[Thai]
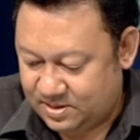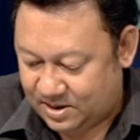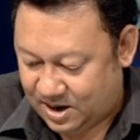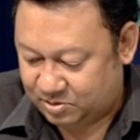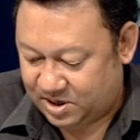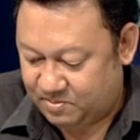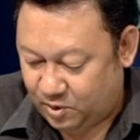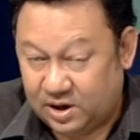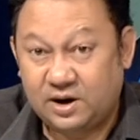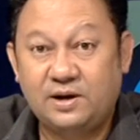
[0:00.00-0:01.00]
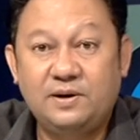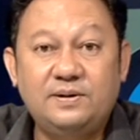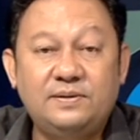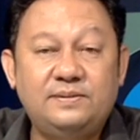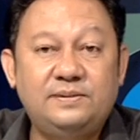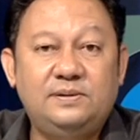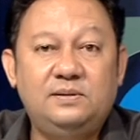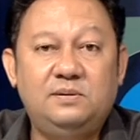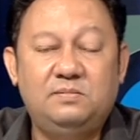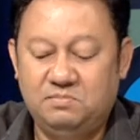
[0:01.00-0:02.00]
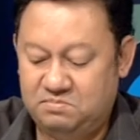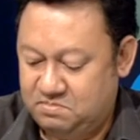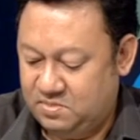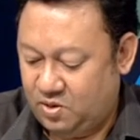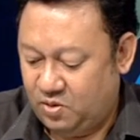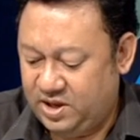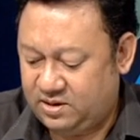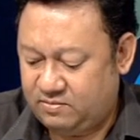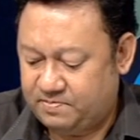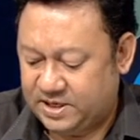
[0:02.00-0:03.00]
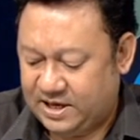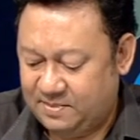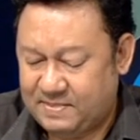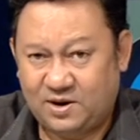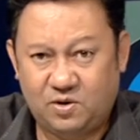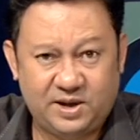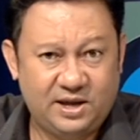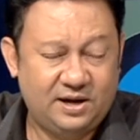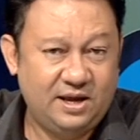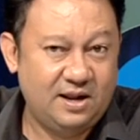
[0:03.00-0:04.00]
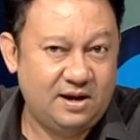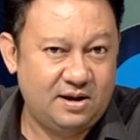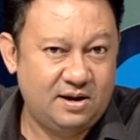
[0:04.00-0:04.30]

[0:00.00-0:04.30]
เอาทั้งหมดเลยไม่มีทางอื่นนะครับอืมโอ้โหนี่ประชาธิปัตย์โดนไปกี่คดีนะฮะ